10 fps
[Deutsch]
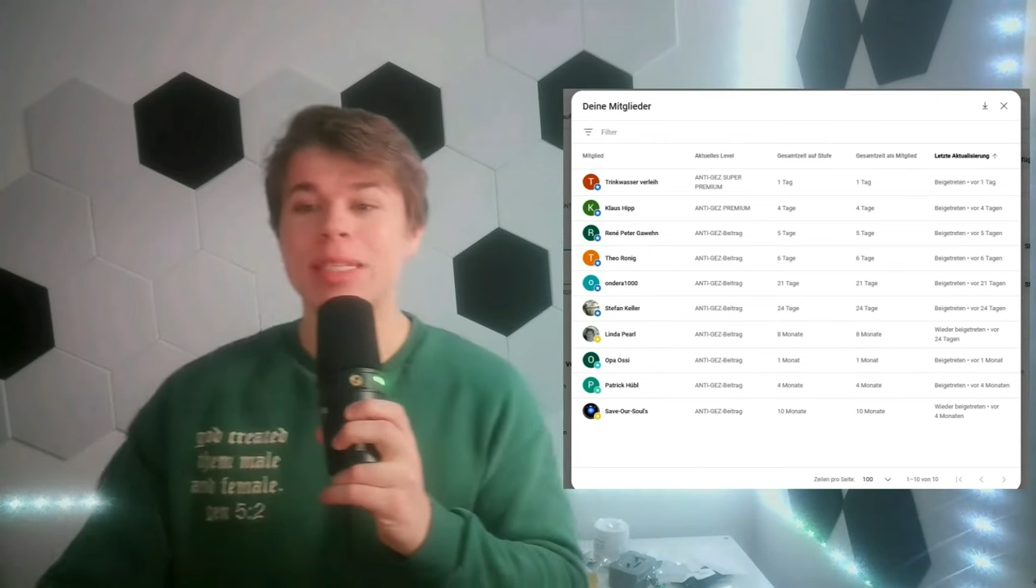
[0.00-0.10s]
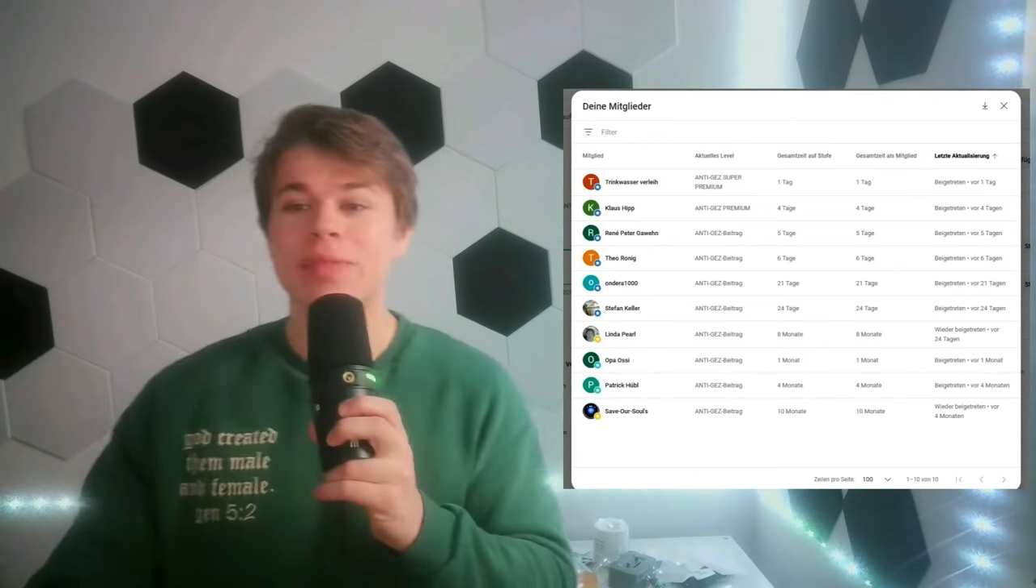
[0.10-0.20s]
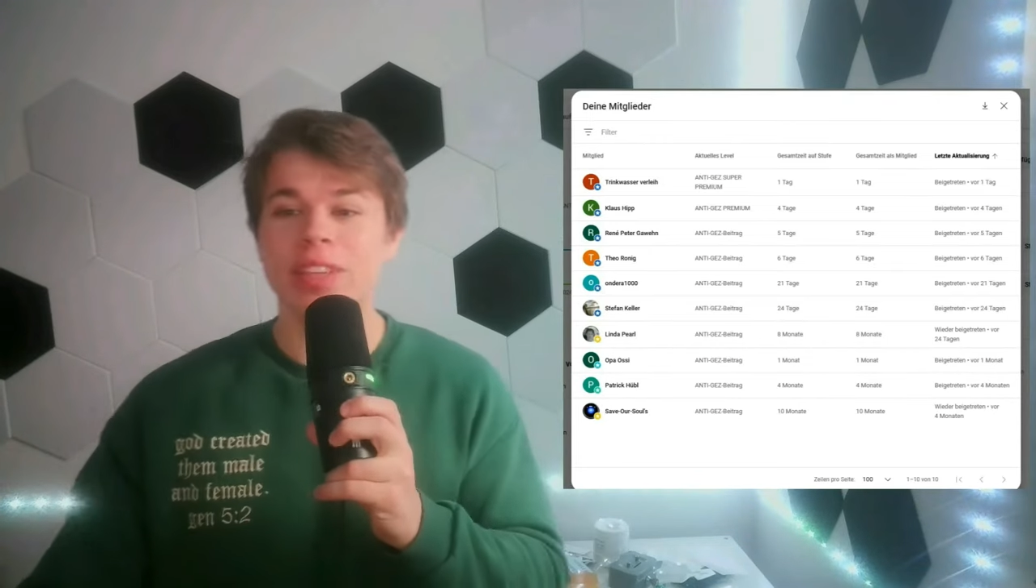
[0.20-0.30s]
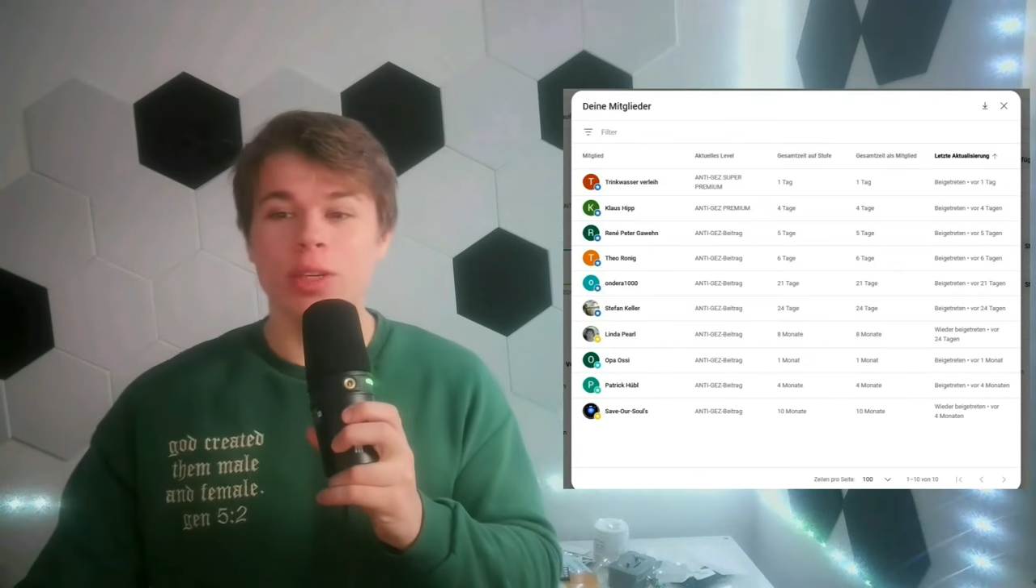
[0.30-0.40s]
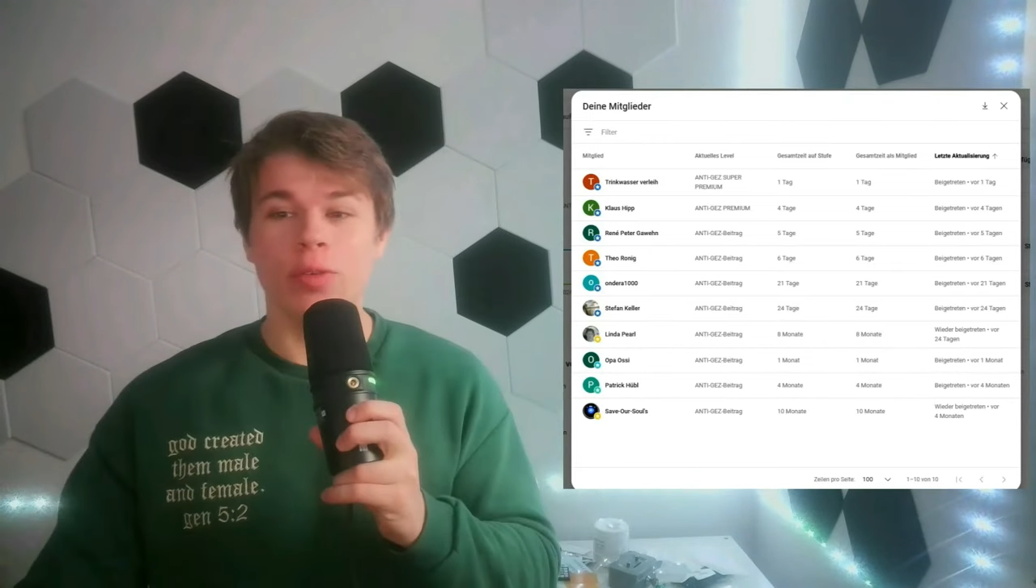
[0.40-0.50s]

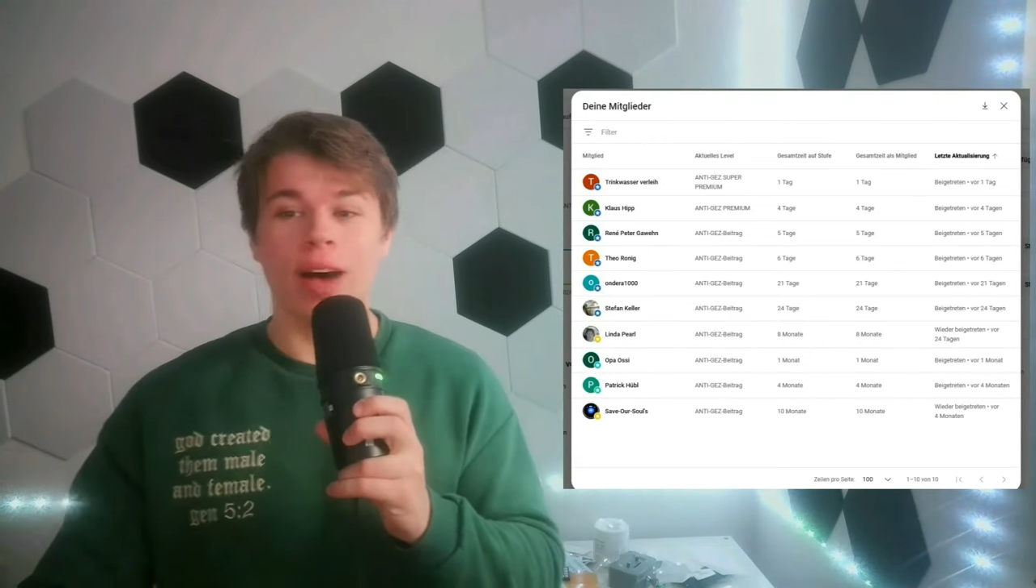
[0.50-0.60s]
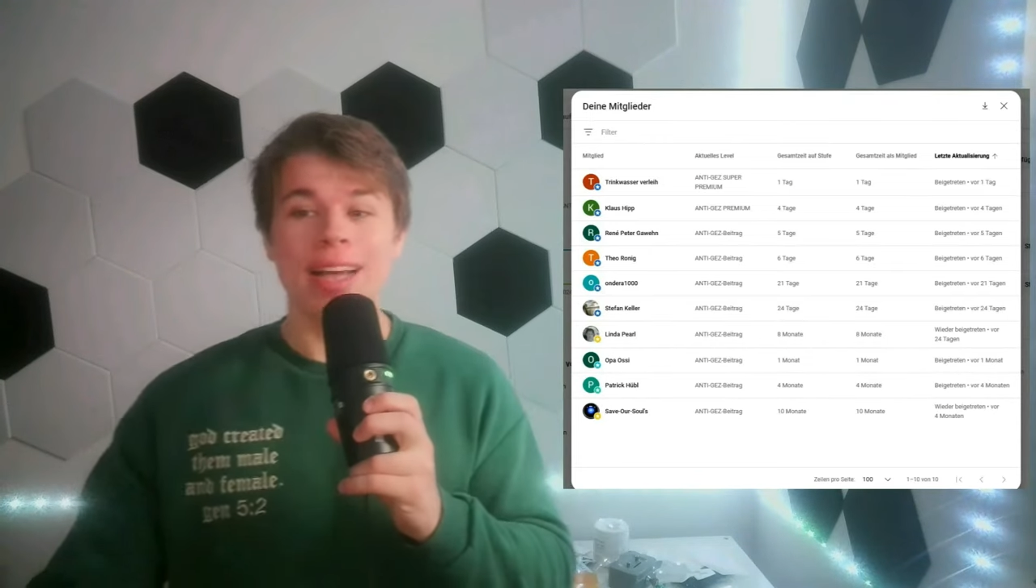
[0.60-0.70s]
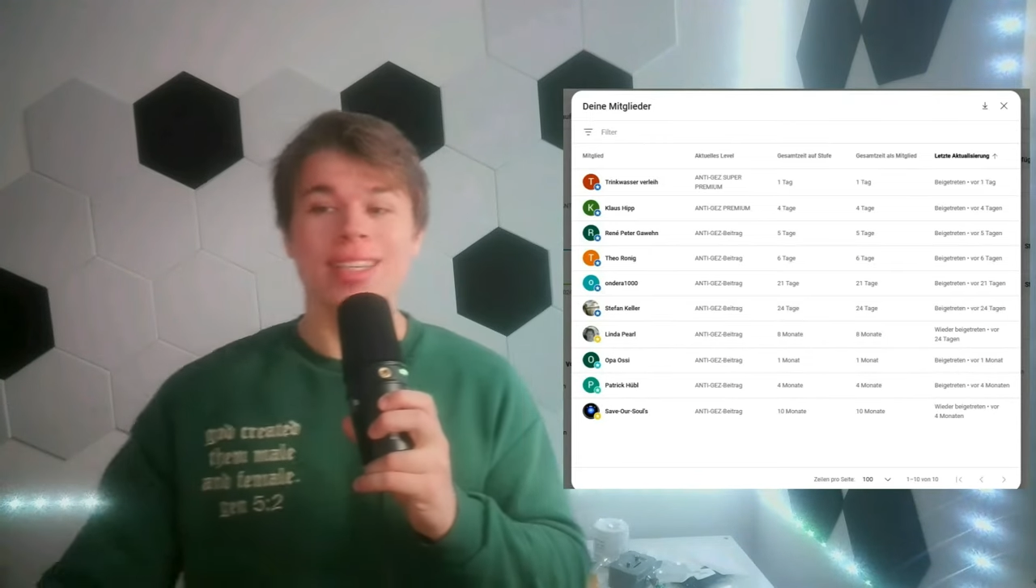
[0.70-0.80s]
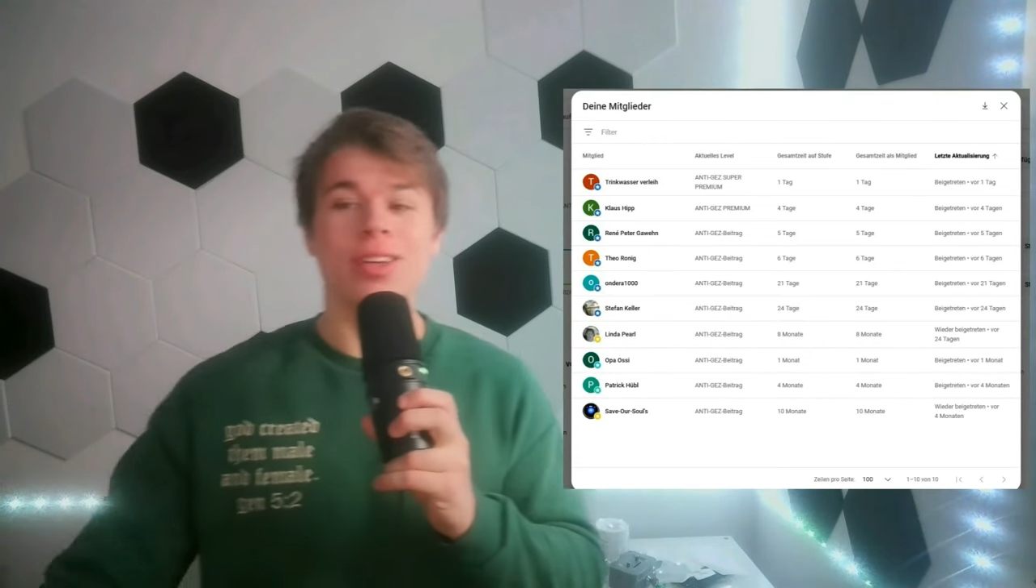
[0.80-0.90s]
dem Video weiter,